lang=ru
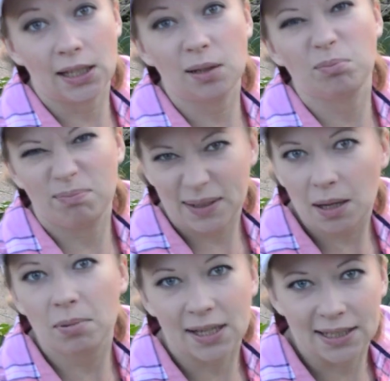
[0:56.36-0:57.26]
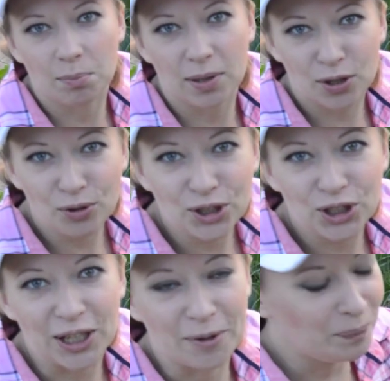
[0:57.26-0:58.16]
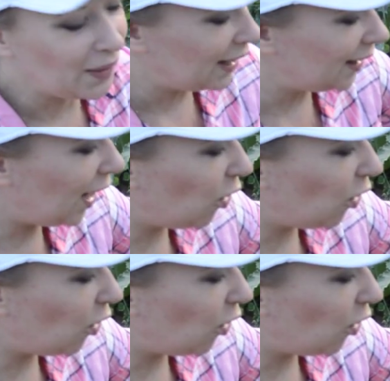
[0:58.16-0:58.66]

они безобразно переросшие. Да,